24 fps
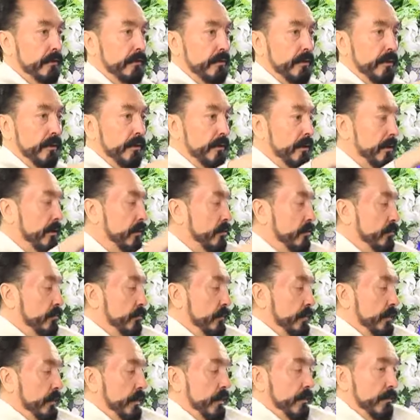Ya kardeşim
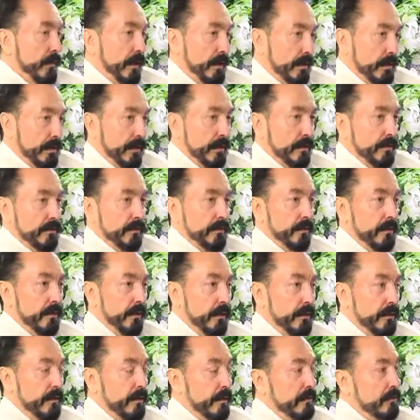yemek yersin.
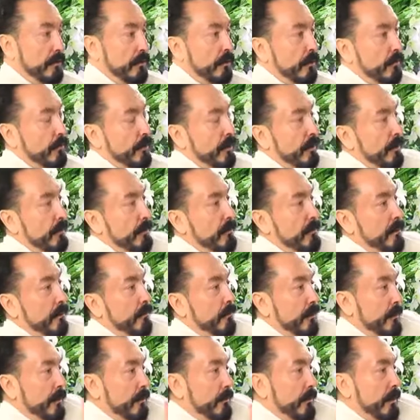E dersin yemek,
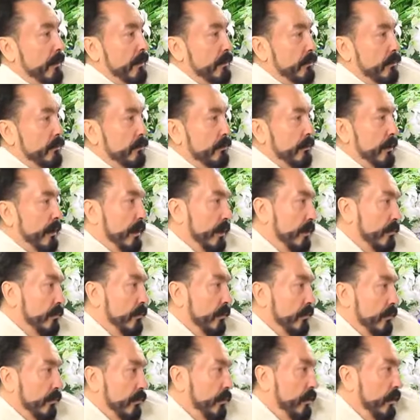yemek yemene gerek
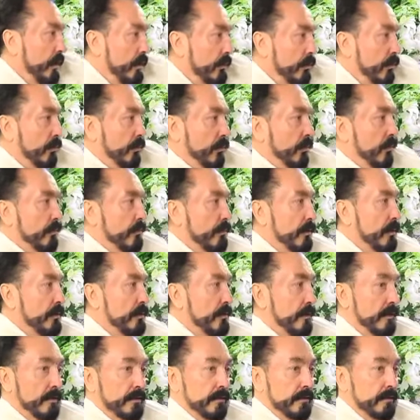yok. Kur'an oku
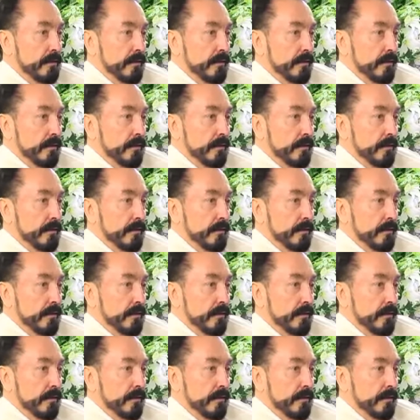diyeceksin.